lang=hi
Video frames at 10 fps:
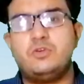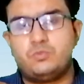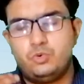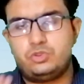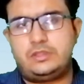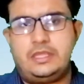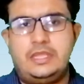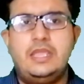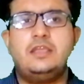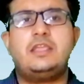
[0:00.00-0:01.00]
मजबूत थीं
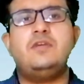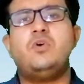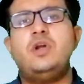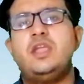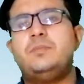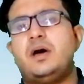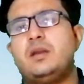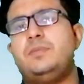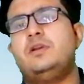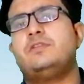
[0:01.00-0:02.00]
कि वो एक
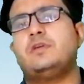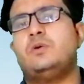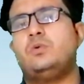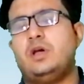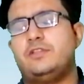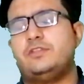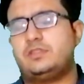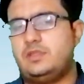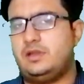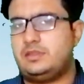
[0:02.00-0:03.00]
बार फिर सर उठा
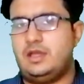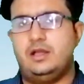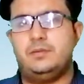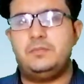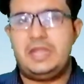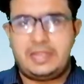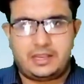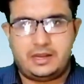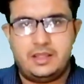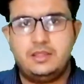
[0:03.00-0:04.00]
सकता था
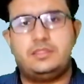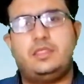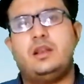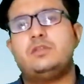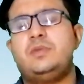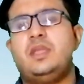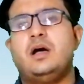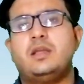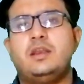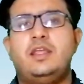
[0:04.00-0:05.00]
लेकिन दरख्त भी
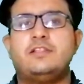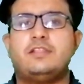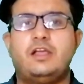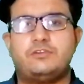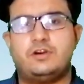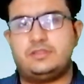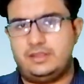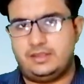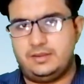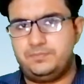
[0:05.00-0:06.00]
आखिर एहसास रखते
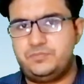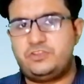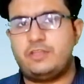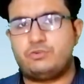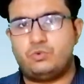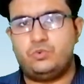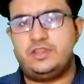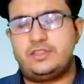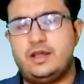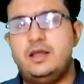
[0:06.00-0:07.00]
हैं क्या
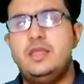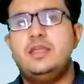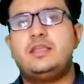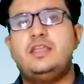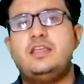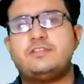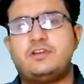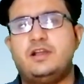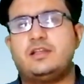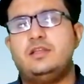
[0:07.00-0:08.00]
ज़रूरी था कि ये
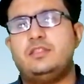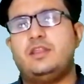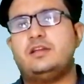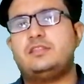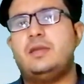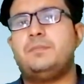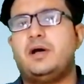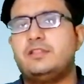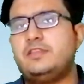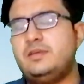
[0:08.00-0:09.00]
सड़क दरख्त के
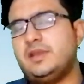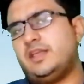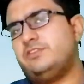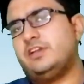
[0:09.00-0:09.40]
पास ही बनाई